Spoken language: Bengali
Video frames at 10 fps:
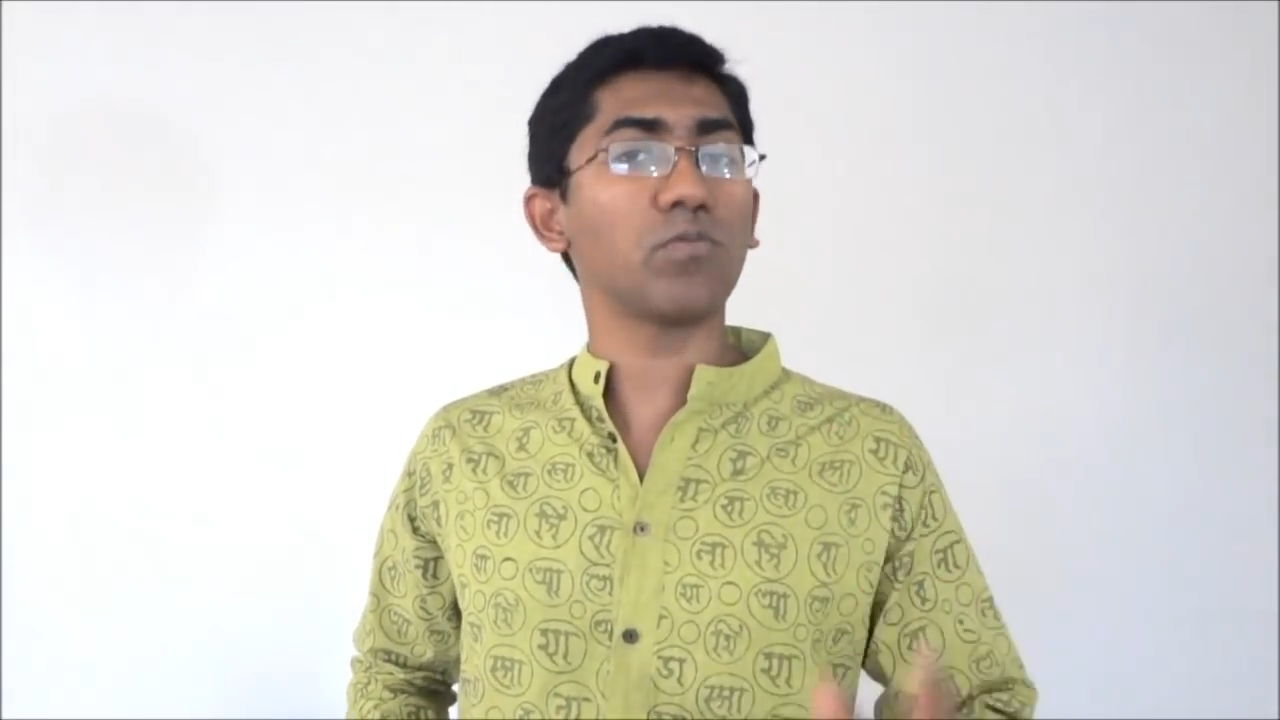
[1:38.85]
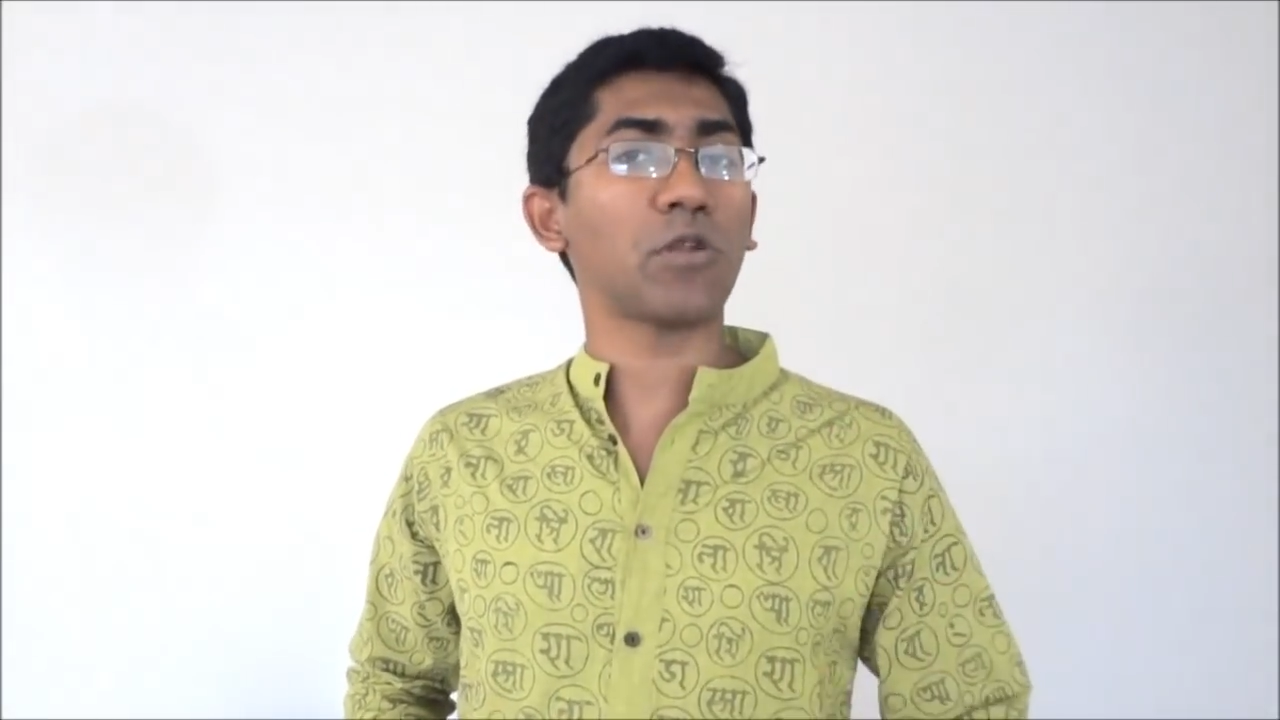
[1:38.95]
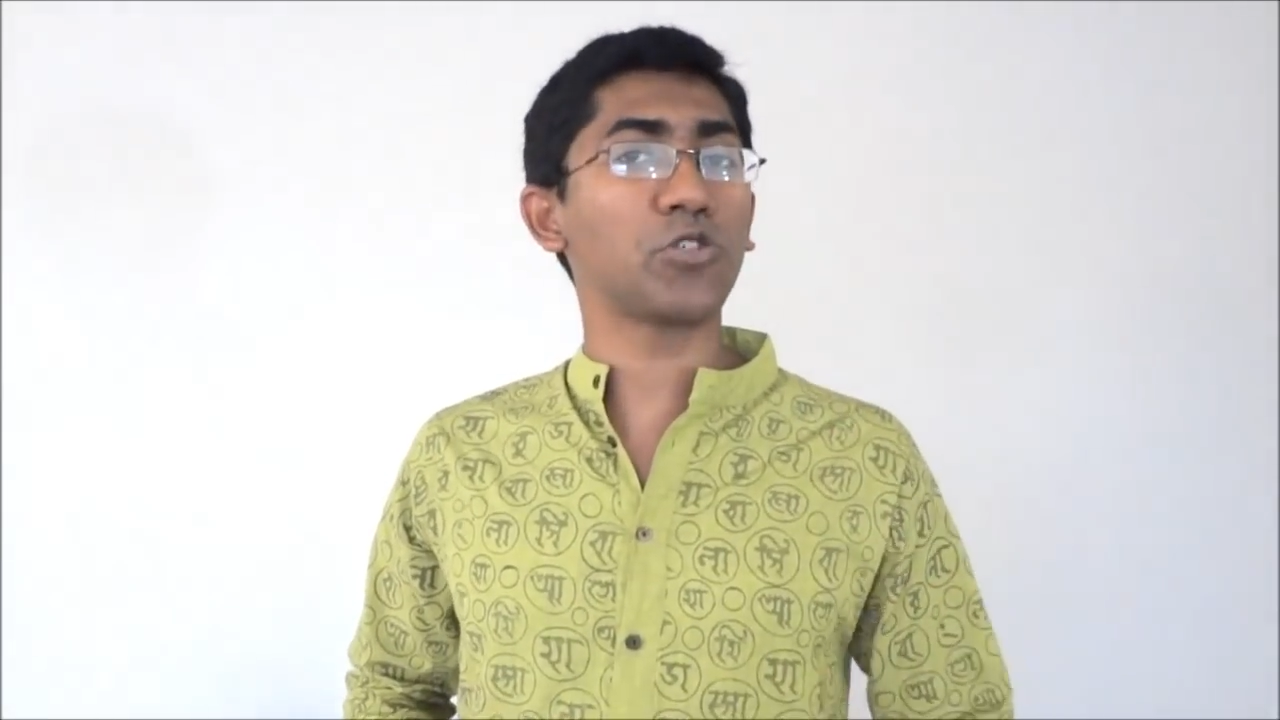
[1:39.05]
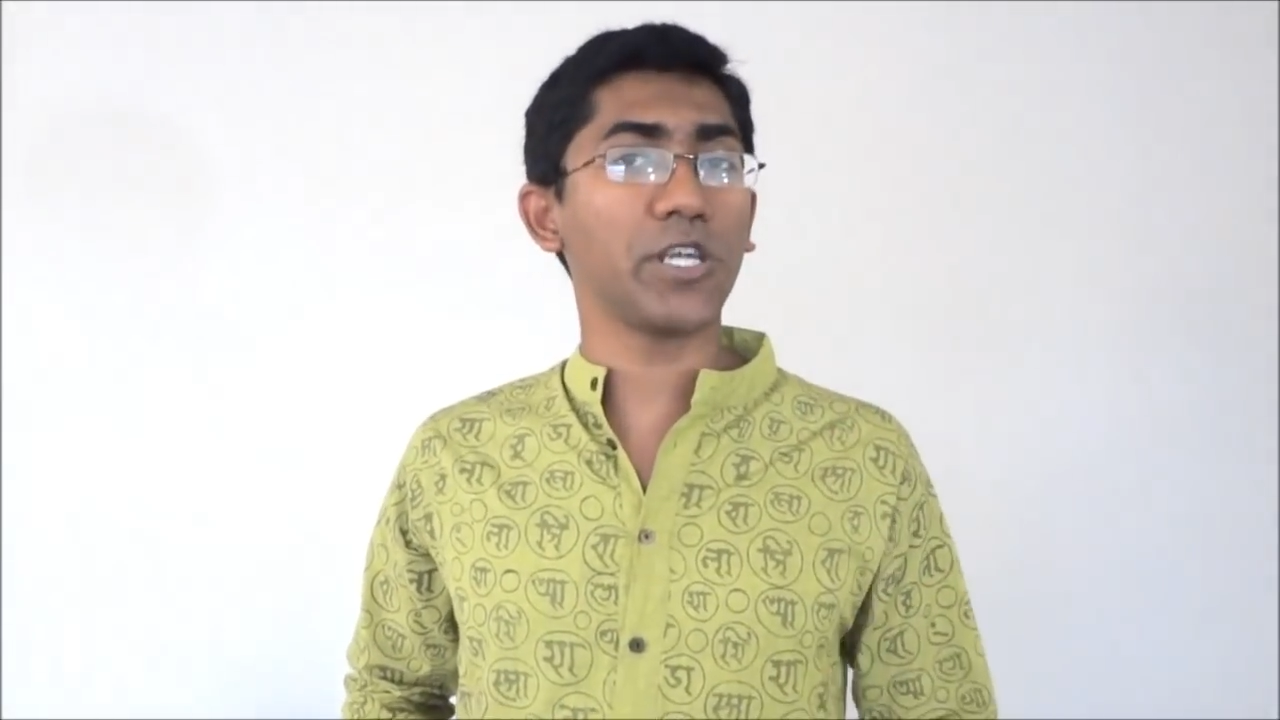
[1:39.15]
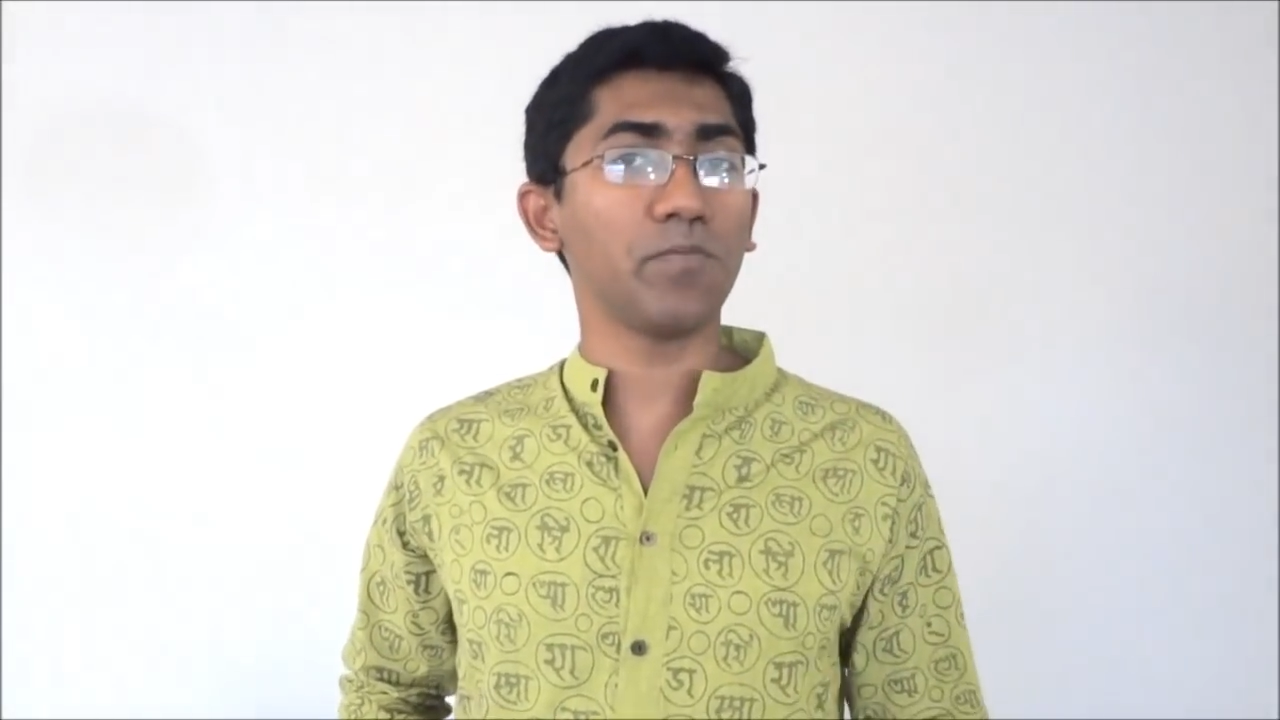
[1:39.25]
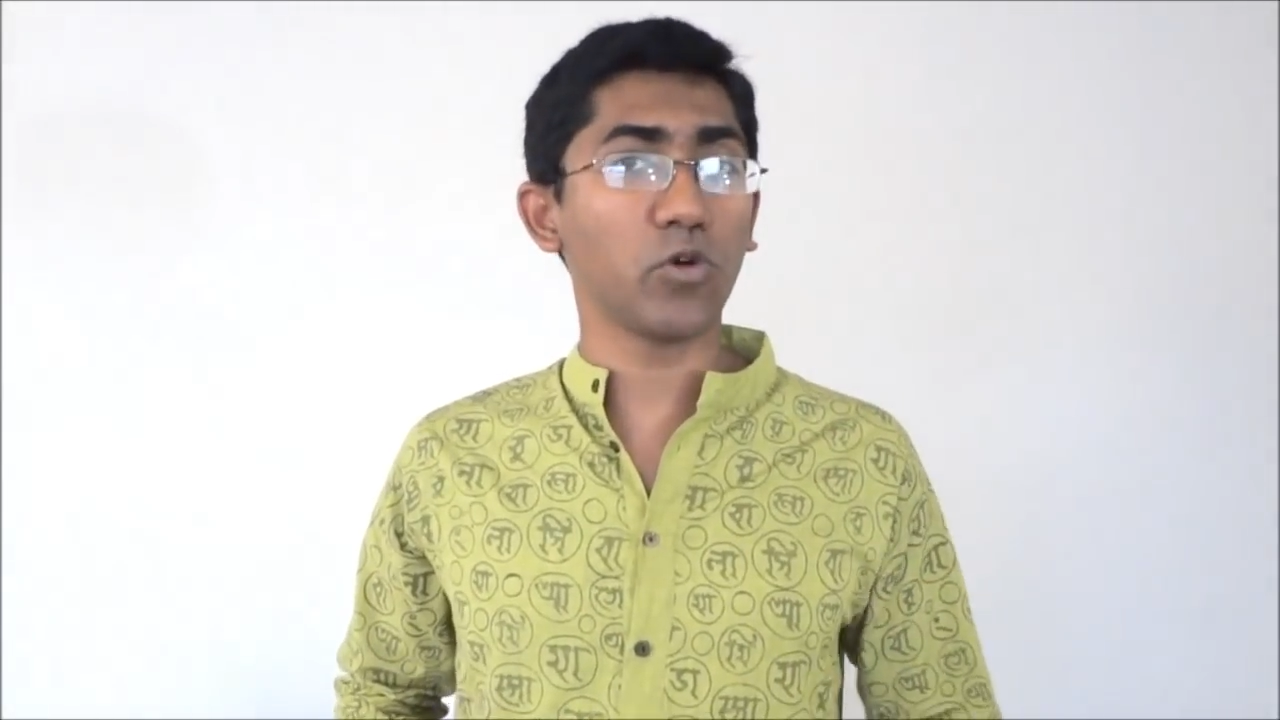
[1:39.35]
কোন মানুষটি